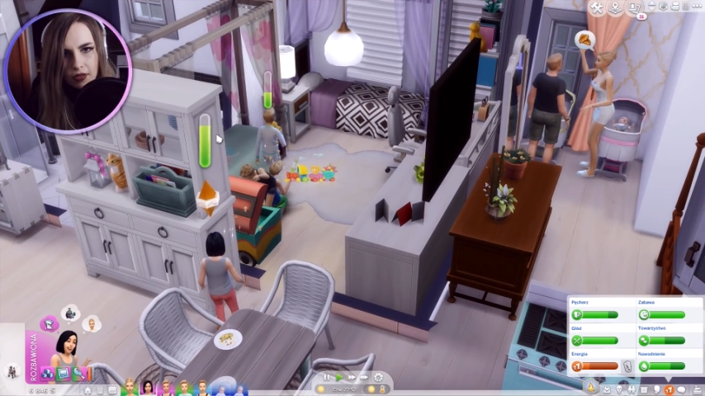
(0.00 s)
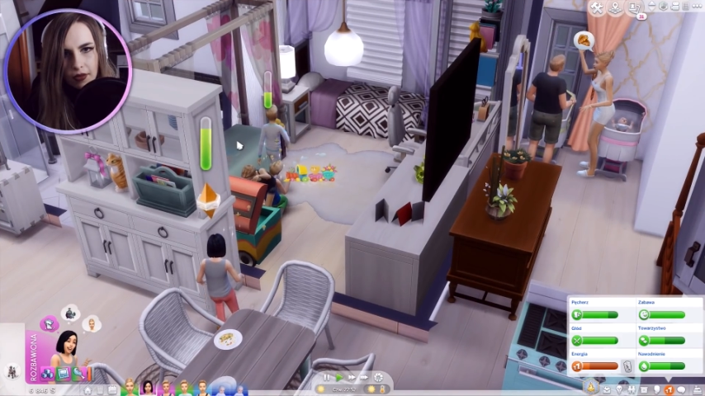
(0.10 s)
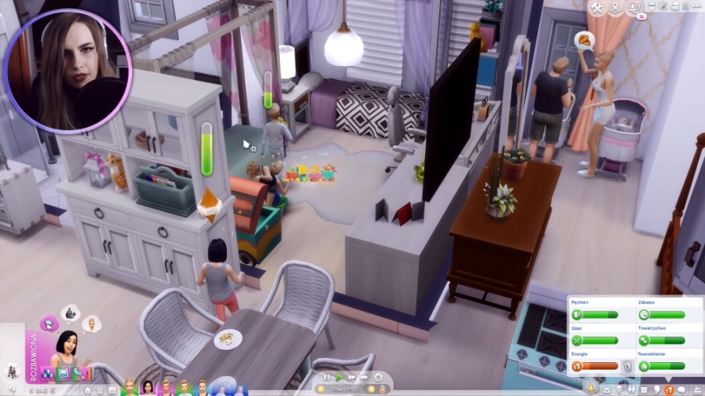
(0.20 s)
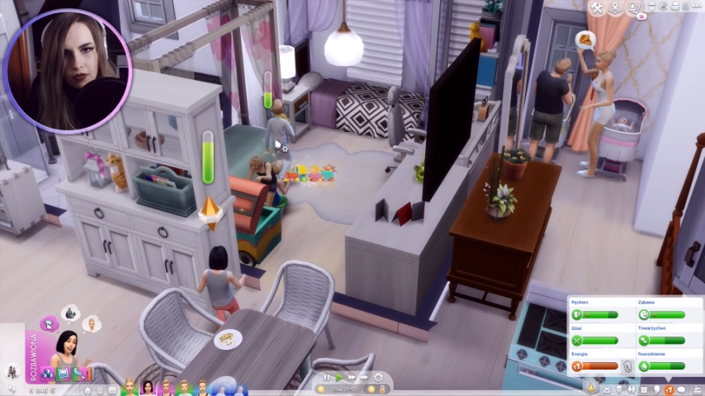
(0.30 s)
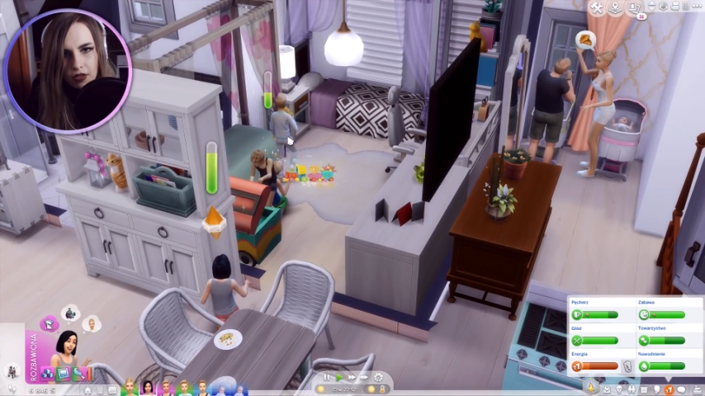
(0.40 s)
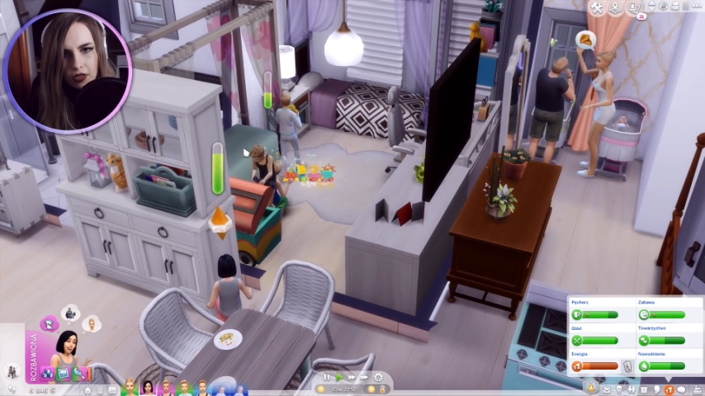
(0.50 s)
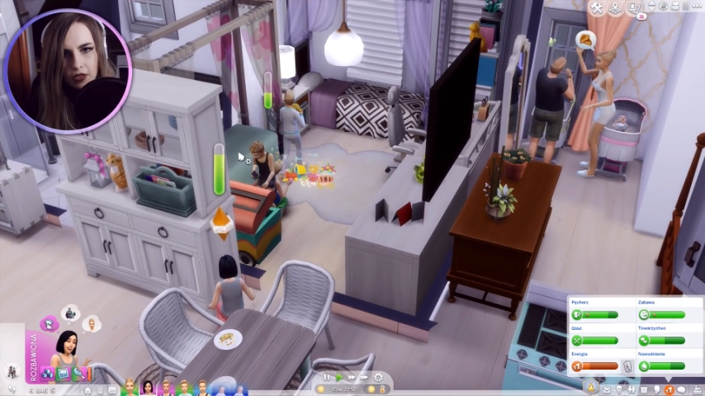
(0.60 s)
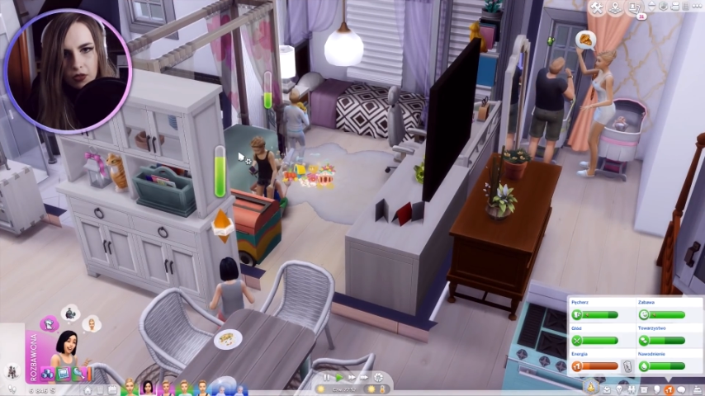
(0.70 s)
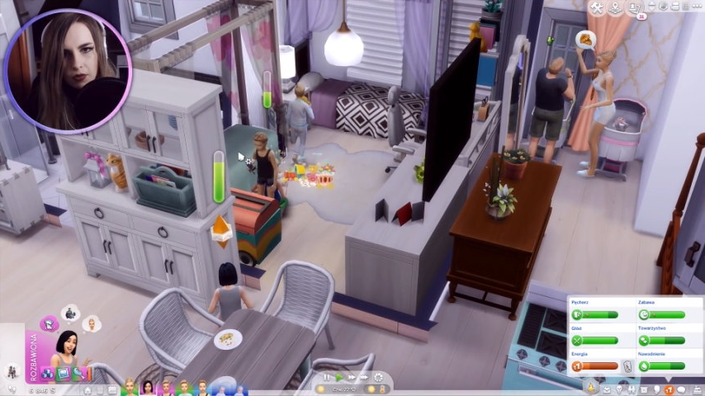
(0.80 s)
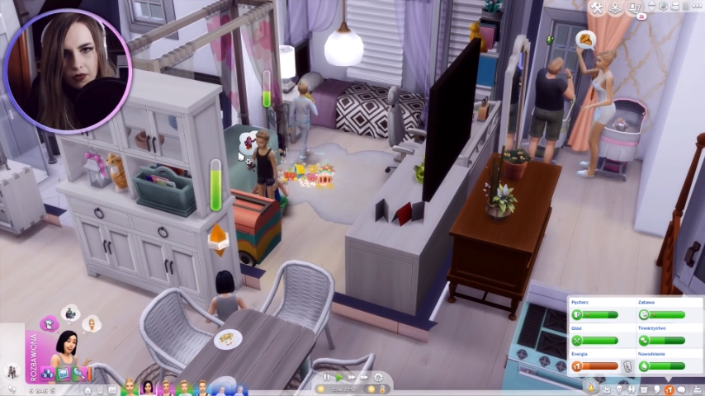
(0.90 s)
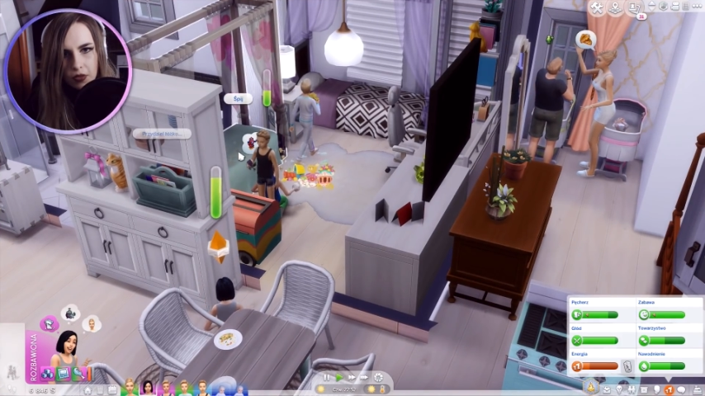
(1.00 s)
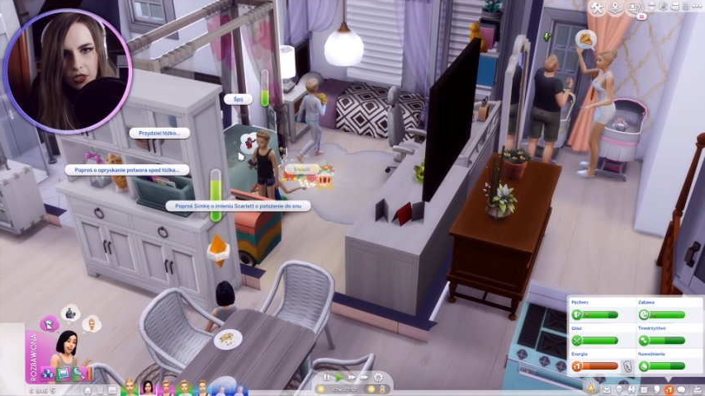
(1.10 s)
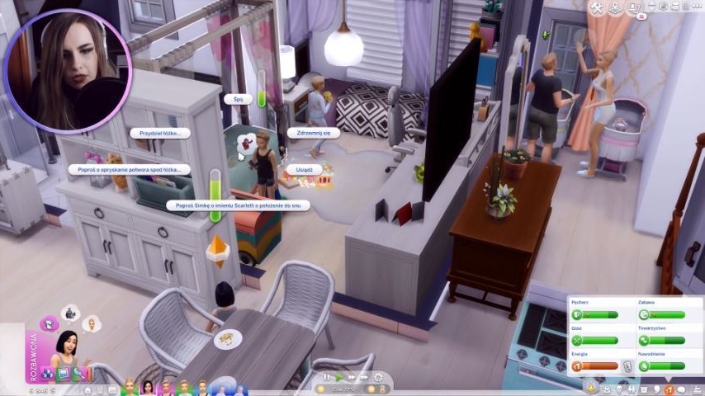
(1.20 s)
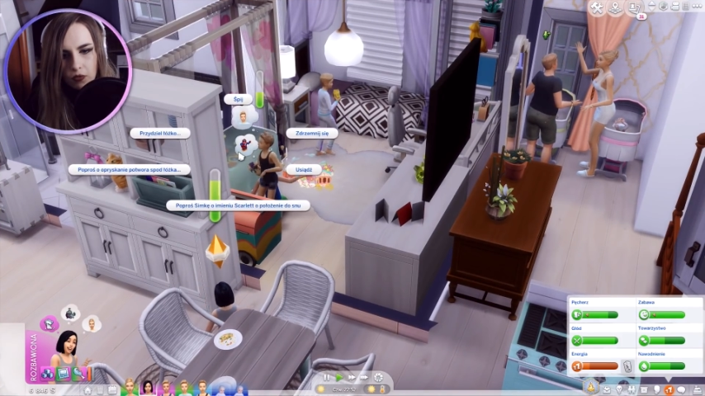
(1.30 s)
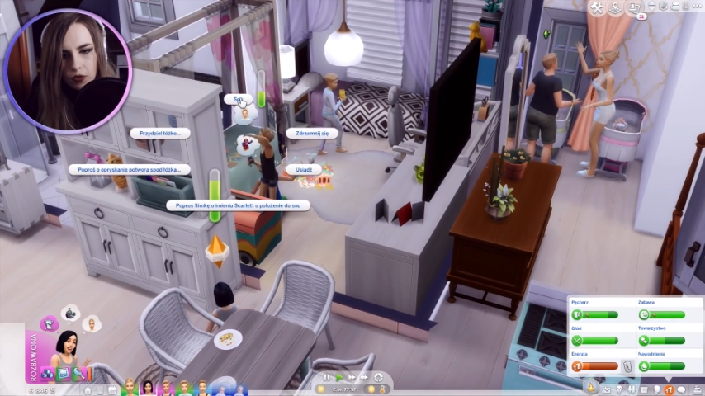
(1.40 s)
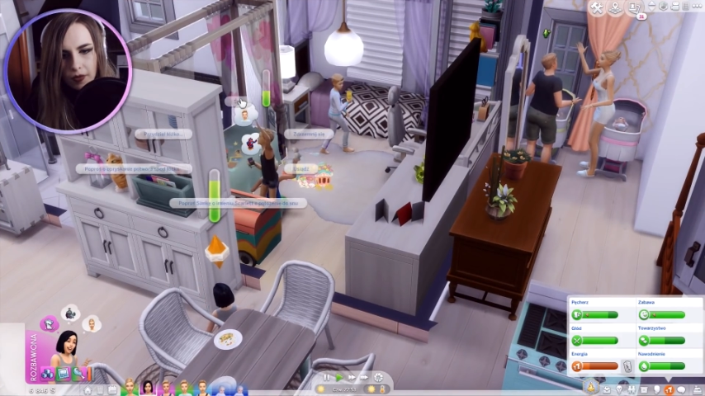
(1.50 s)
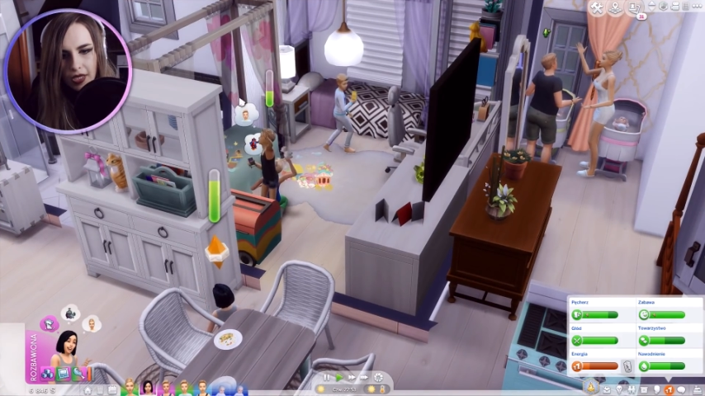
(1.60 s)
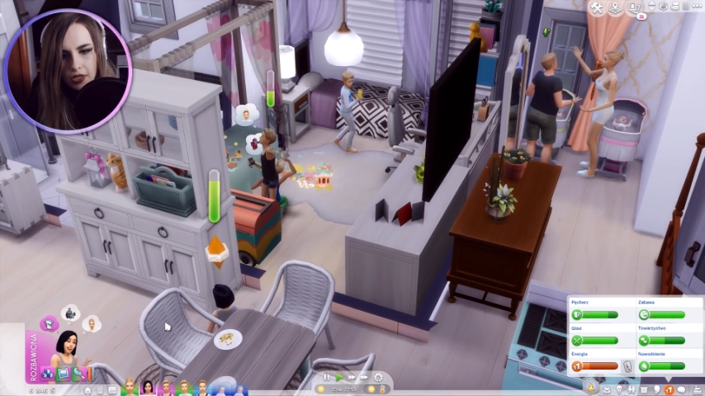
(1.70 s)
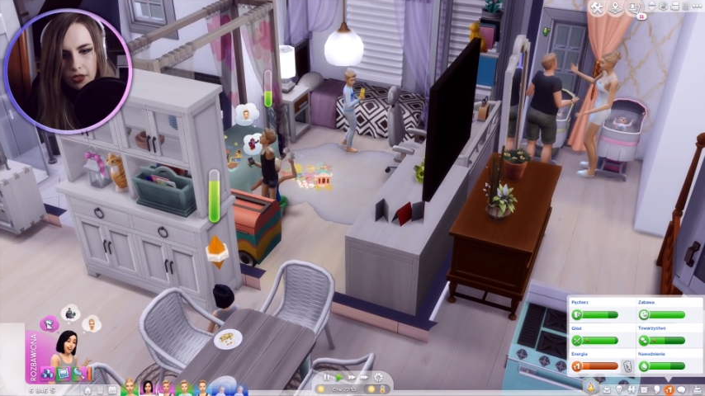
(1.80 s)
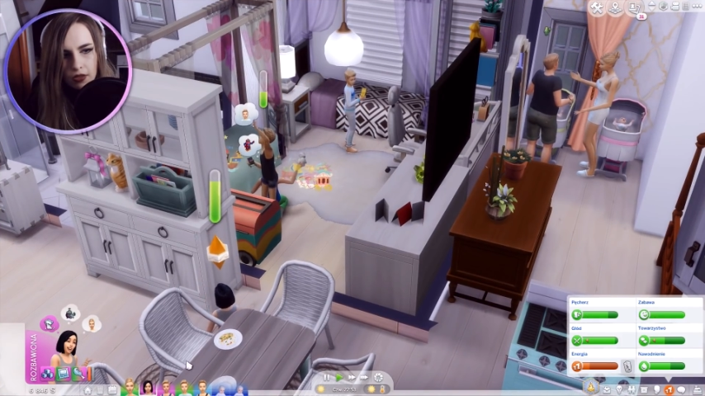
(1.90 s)
dobra, to ty idź sobie zwyczajnie tu
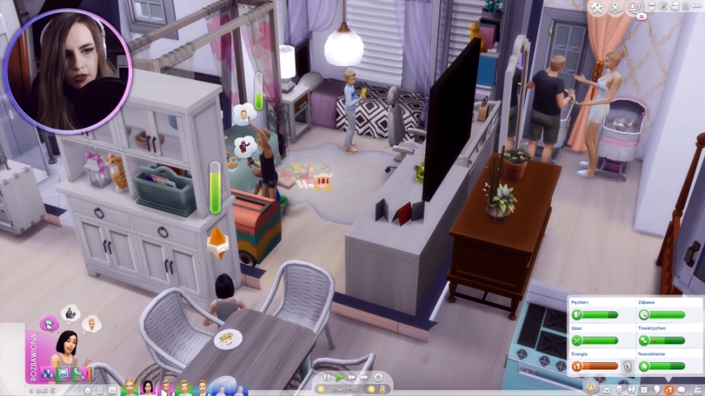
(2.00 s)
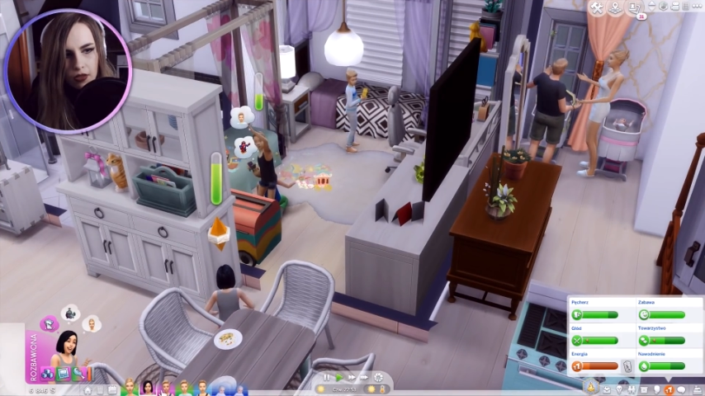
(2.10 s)
spać.